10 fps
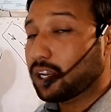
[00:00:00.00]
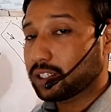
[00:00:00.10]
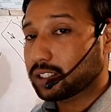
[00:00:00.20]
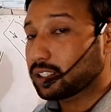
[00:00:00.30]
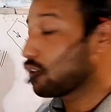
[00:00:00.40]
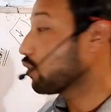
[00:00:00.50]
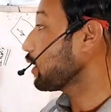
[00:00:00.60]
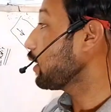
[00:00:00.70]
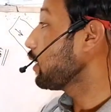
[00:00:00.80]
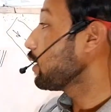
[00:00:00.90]
डॉलर की
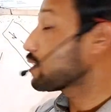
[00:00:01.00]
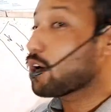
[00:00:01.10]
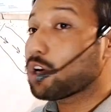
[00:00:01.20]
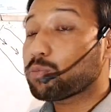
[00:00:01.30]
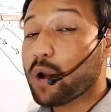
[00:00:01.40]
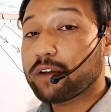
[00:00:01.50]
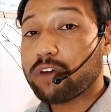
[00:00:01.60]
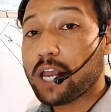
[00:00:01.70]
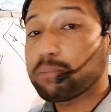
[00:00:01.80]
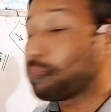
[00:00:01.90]
ओके सेवन
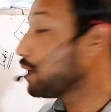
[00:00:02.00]
पॉइंट फाइव